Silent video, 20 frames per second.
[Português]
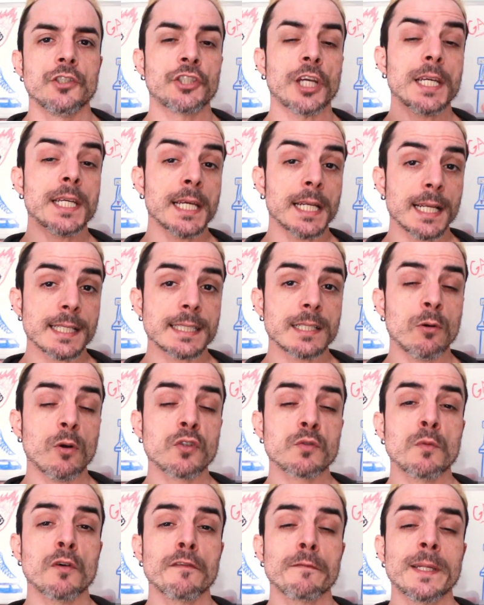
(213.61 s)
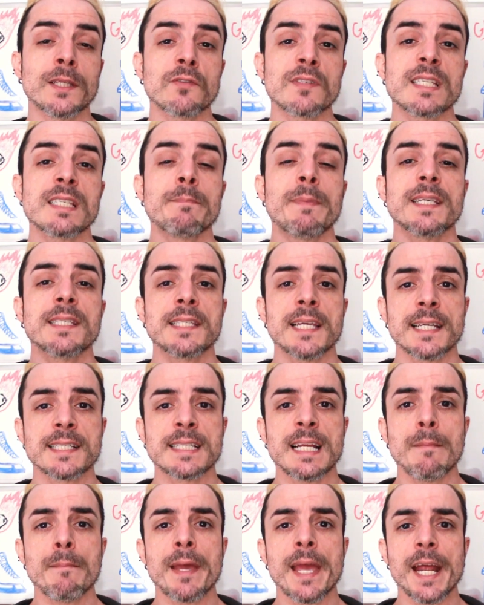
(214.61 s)
Já em relação aos movimentos especiais
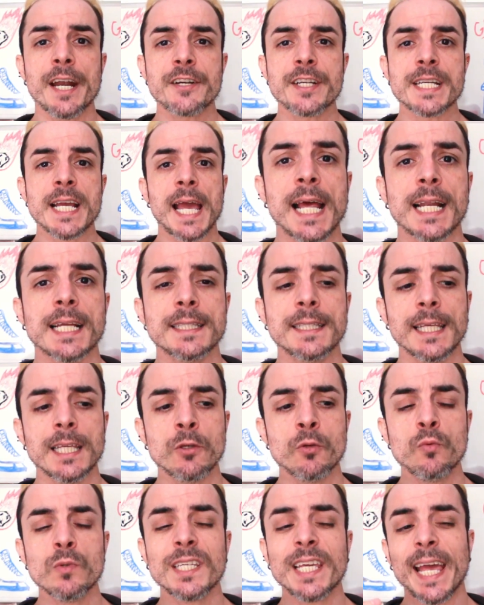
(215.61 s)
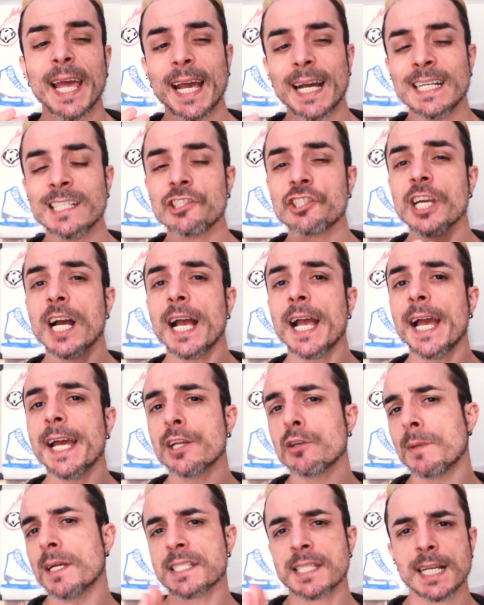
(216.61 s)
da Marion, ela tem um que é
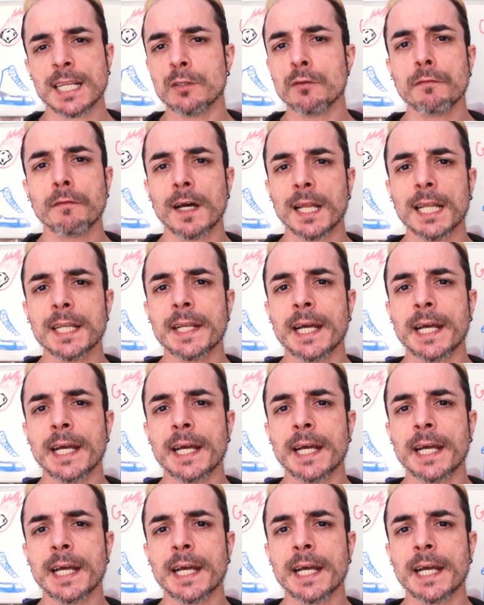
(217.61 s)
antiaéreo, mas ela não fala